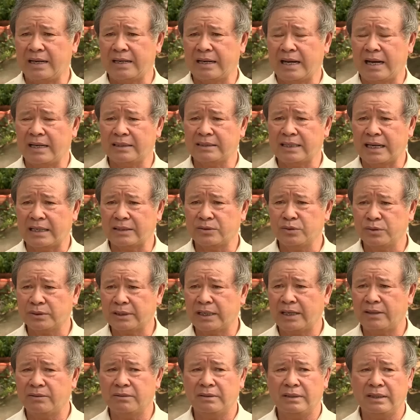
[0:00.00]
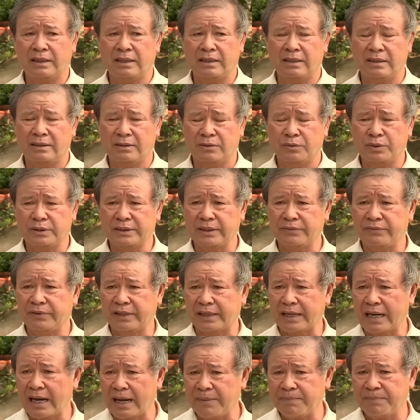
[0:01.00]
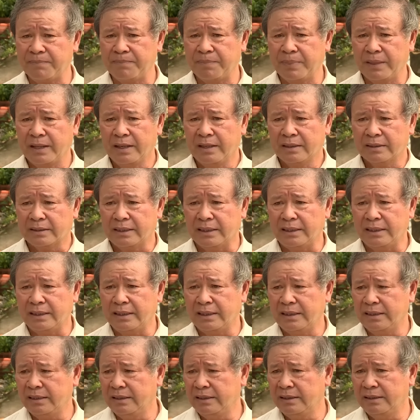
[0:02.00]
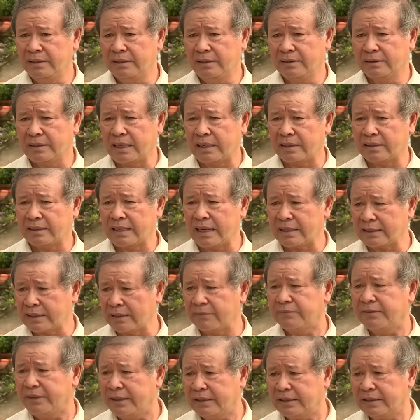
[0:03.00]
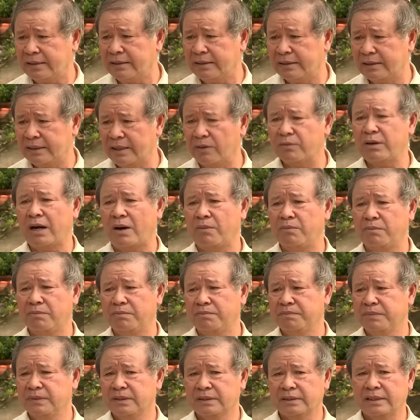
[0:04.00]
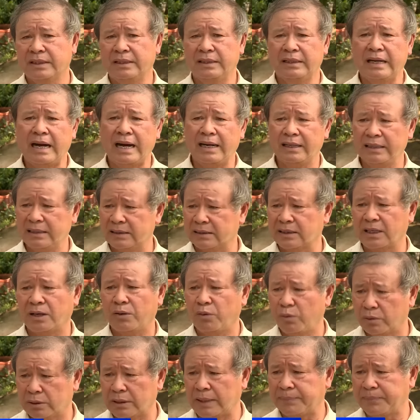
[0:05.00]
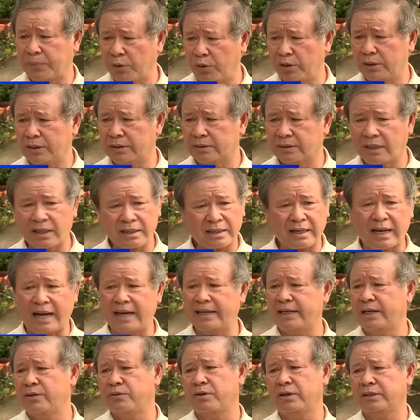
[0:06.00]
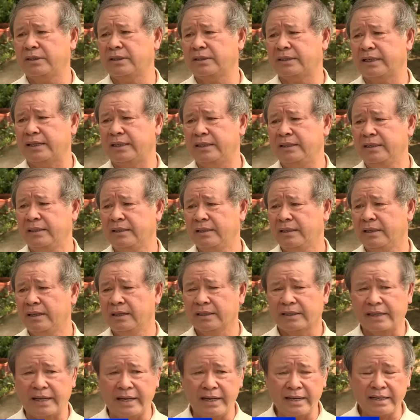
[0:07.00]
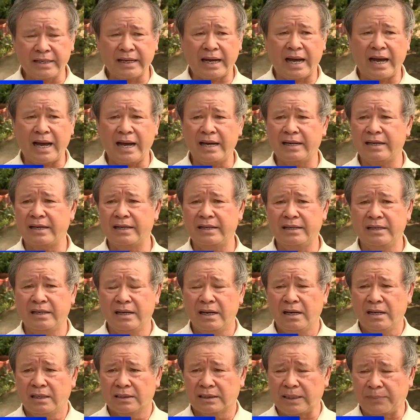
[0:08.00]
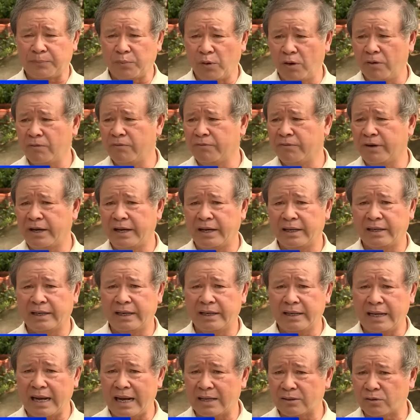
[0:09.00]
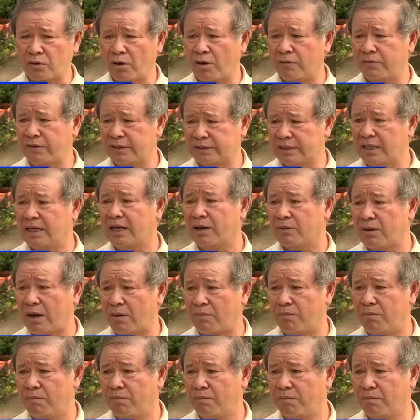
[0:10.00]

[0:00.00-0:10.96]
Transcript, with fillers: đã sản xuất theo là quy trình việt gáp thì thành các thành viên lao động thì đã được tập, tập huấn tất cả đều có chứng chỉ kể cả đi tập huấn về cái an toàn vệ sinh lao động